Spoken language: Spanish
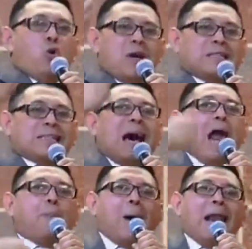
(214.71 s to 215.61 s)
que aún no
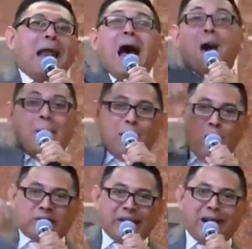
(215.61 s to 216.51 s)
está la
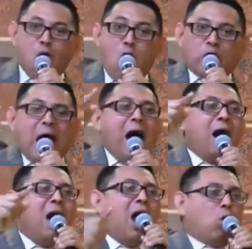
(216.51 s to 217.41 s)
palabra en nuestra
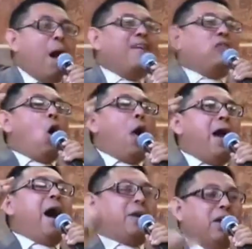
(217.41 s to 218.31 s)
boca.
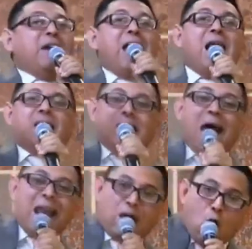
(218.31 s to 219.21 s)
Cuando he aquí,
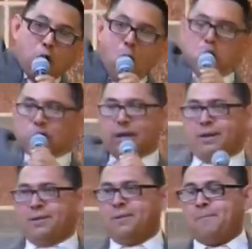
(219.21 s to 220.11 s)
Él ya la
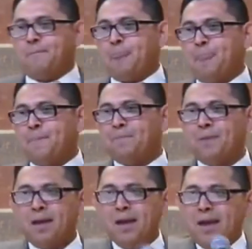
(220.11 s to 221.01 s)
conoce.
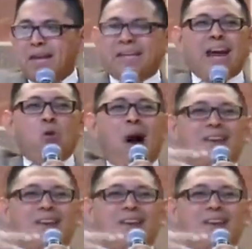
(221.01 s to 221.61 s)
Y